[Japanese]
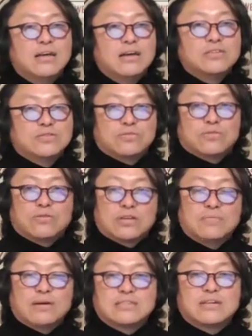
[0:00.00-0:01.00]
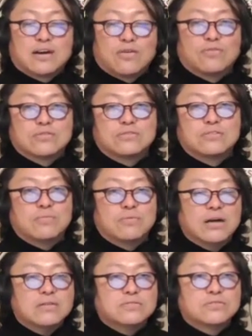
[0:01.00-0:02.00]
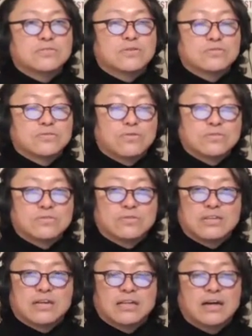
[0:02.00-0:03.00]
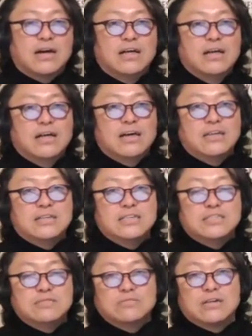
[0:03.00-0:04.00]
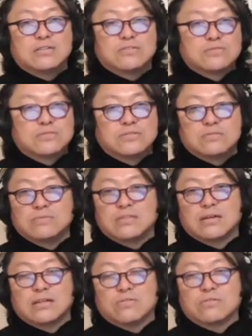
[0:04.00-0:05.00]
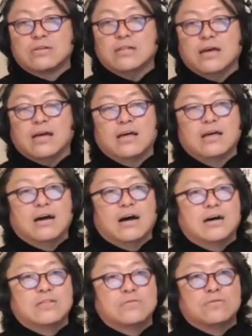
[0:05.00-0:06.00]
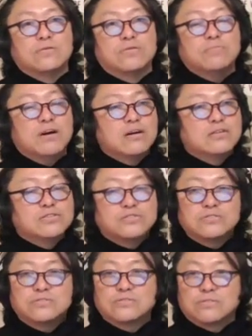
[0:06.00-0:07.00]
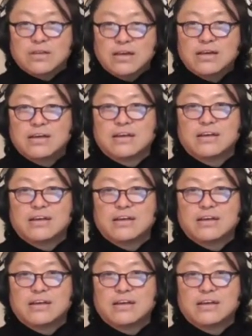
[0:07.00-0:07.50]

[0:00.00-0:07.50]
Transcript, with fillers: ちょっとこう奇抜な格好するでもなくちょっと当時のおしゃれな DC ブランドのスーツみたいなのを着てあのまあシュッとね